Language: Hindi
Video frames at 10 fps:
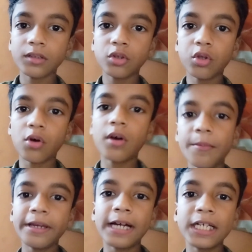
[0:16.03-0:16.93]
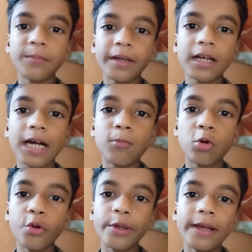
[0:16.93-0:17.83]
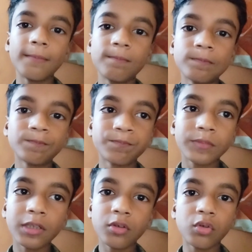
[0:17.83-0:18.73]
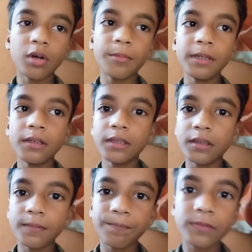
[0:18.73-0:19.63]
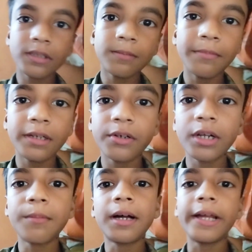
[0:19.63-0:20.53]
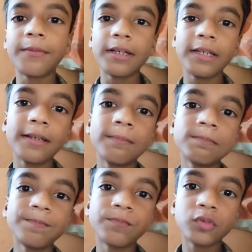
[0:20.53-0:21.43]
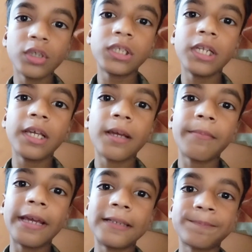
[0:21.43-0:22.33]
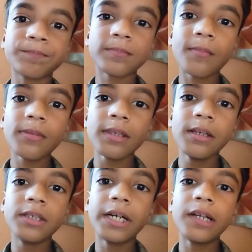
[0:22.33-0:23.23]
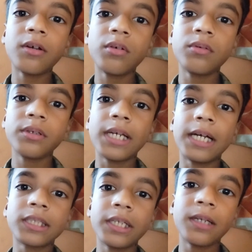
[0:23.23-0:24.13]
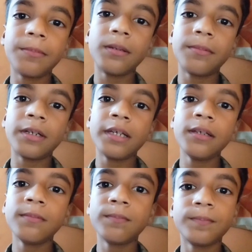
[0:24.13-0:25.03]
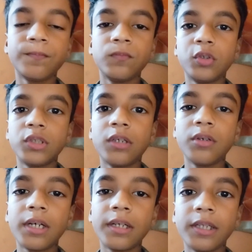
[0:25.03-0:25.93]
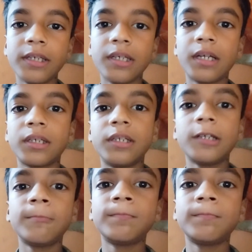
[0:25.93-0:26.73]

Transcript: तो अभी गाइस मेरा काम हो गया तो अभी मिड टर्म आने वाले हैं तो इसलिए मैं जाना याद करने अपना पढ़ाई तो चलो जाते हैं याद करने